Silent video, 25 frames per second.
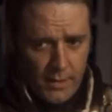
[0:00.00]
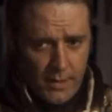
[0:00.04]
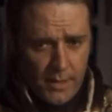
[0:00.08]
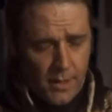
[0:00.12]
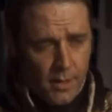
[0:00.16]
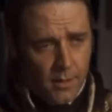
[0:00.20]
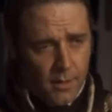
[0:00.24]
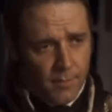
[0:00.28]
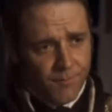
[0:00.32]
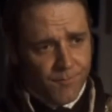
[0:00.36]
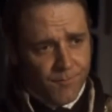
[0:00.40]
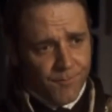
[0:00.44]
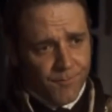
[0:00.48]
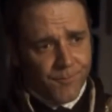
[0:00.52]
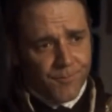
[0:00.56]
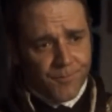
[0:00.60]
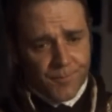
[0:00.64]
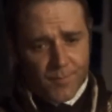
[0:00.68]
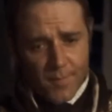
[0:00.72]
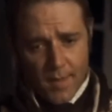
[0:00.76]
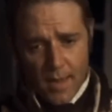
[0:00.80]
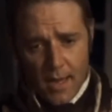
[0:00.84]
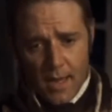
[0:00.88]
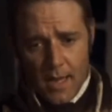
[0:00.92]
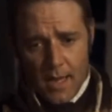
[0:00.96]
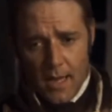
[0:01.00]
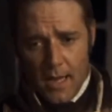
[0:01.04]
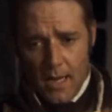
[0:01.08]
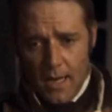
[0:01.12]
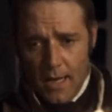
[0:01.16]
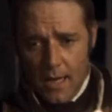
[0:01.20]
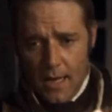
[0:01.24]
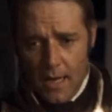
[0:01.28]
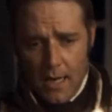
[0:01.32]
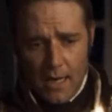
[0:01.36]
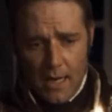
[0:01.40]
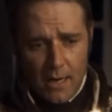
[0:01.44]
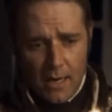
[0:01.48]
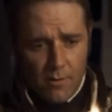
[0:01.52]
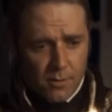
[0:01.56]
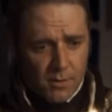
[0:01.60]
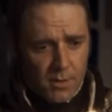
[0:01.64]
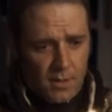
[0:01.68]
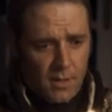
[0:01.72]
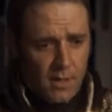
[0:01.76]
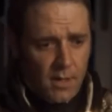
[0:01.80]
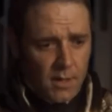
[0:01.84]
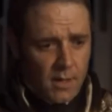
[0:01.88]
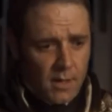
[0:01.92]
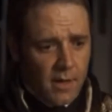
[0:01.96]
C'est le cas.
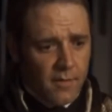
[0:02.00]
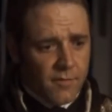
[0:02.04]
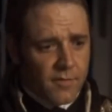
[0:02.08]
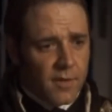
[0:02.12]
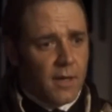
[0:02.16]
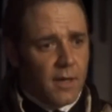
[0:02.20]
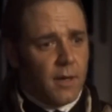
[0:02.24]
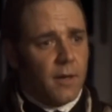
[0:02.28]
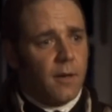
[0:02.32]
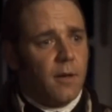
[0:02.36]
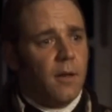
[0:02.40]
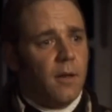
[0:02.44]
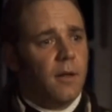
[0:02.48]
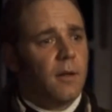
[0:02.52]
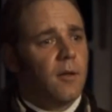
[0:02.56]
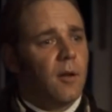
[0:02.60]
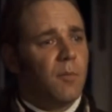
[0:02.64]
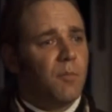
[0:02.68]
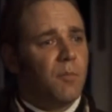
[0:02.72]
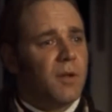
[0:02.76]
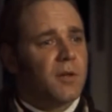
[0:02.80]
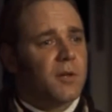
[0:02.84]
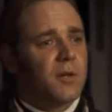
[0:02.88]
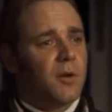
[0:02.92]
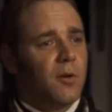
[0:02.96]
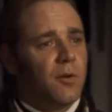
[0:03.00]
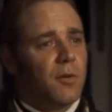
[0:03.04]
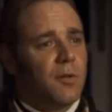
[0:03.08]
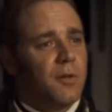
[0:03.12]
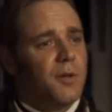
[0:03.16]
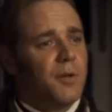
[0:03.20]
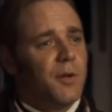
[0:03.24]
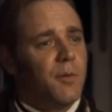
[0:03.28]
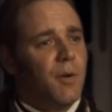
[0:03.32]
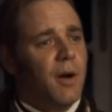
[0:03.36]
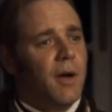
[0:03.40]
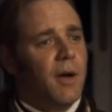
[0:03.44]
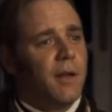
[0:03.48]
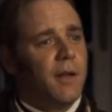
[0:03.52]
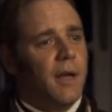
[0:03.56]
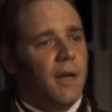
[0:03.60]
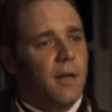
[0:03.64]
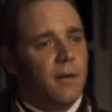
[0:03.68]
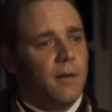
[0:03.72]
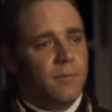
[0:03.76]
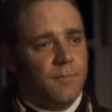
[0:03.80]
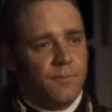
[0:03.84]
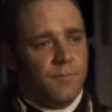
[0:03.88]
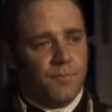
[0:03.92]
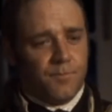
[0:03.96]
J'étais alors un jeune lieutenant guère plus âgé que vous
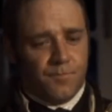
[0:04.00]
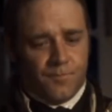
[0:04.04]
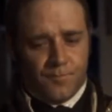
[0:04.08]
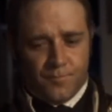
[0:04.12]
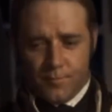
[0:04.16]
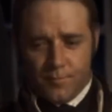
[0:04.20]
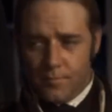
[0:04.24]
ne l'êtes.